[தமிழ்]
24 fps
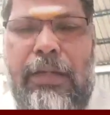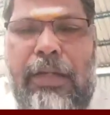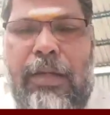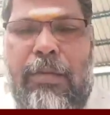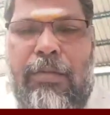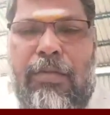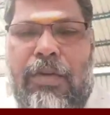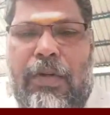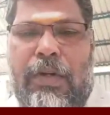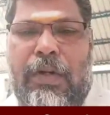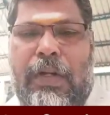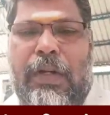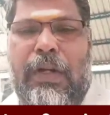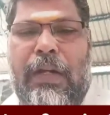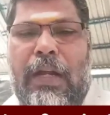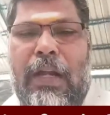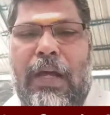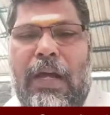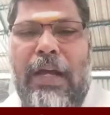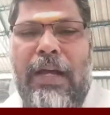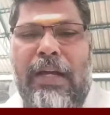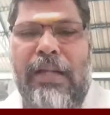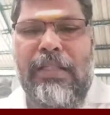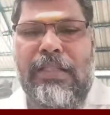நம்ம
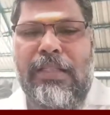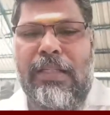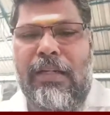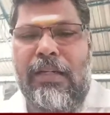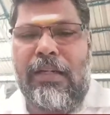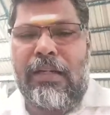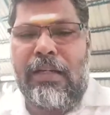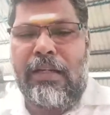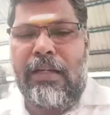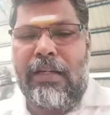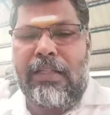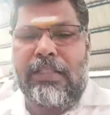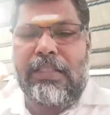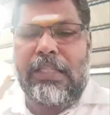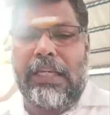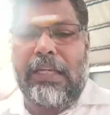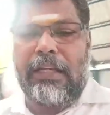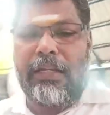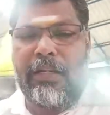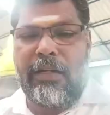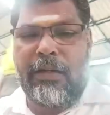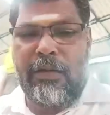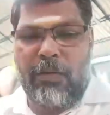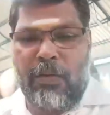நாகசங்கருங்கிற
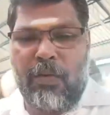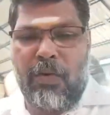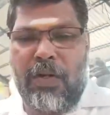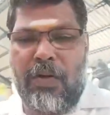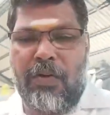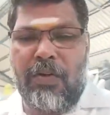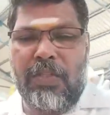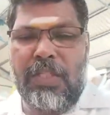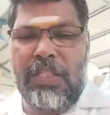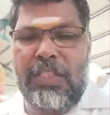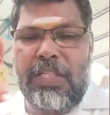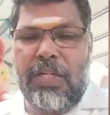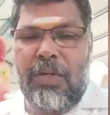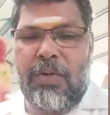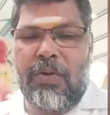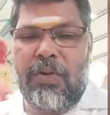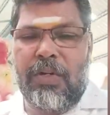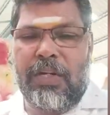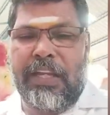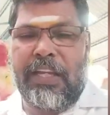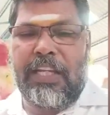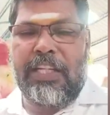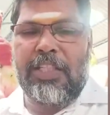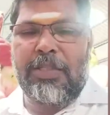சாரு கூட வந்து
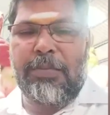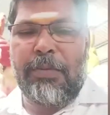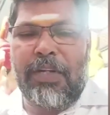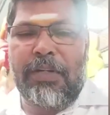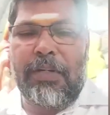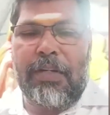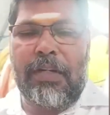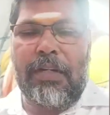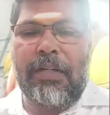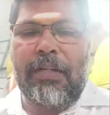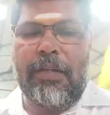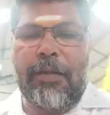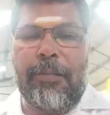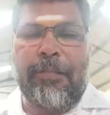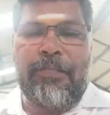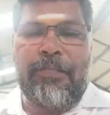செங்கோட்டை இன்ஸ்பெக்டரு